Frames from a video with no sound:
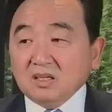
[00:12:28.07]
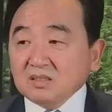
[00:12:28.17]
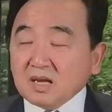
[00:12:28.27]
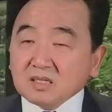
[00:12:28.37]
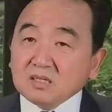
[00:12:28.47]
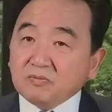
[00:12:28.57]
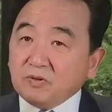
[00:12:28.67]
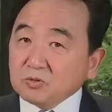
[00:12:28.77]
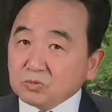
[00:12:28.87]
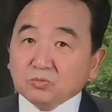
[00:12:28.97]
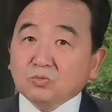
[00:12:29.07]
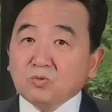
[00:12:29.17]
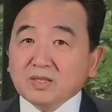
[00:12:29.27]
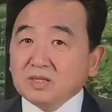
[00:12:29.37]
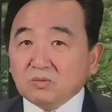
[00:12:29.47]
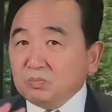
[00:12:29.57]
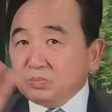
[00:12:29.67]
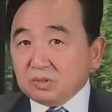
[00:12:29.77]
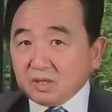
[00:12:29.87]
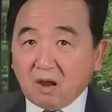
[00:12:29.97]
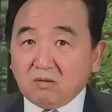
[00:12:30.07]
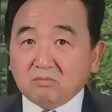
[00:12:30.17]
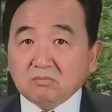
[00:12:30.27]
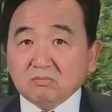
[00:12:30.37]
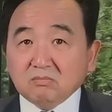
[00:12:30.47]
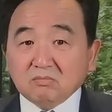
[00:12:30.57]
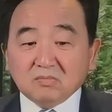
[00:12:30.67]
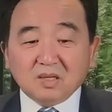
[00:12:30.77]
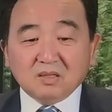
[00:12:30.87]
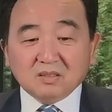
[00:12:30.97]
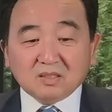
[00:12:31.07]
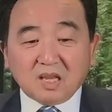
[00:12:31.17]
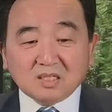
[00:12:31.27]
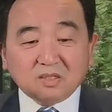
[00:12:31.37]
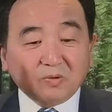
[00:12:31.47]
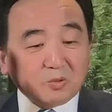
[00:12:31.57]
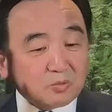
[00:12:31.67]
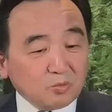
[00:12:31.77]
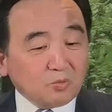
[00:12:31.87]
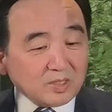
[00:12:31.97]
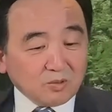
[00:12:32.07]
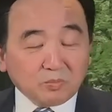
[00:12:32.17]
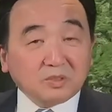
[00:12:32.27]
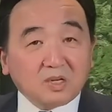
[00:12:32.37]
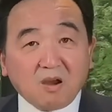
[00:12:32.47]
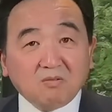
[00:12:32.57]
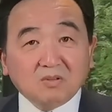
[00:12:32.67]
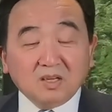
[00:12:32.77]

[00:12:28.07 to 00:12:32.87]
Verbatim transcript: 他是否主观的不知道，他是否主观的不知道。